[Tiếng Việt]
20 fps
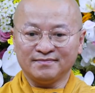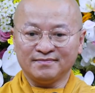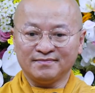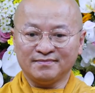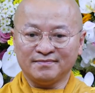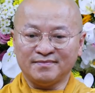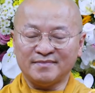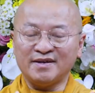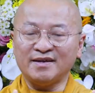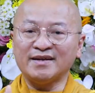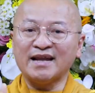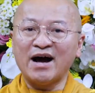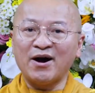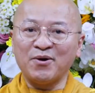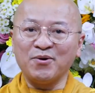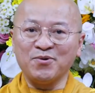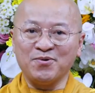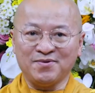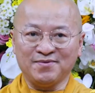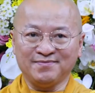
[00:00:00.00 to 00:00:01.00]
Đi
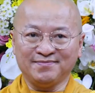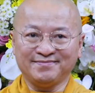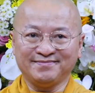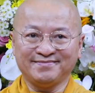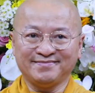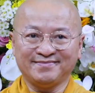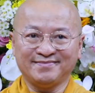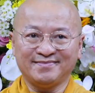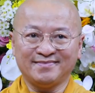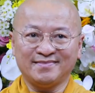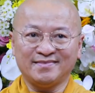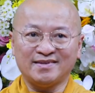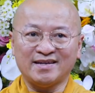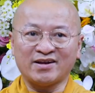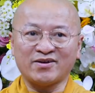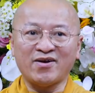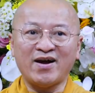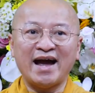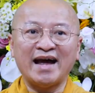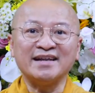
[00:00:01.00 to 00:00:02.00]
đâu là
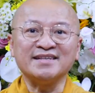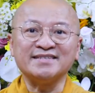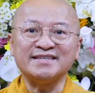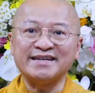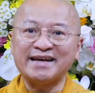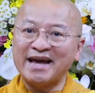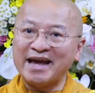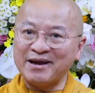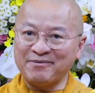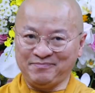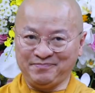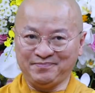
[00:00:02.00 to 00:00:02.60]
có anh chị em,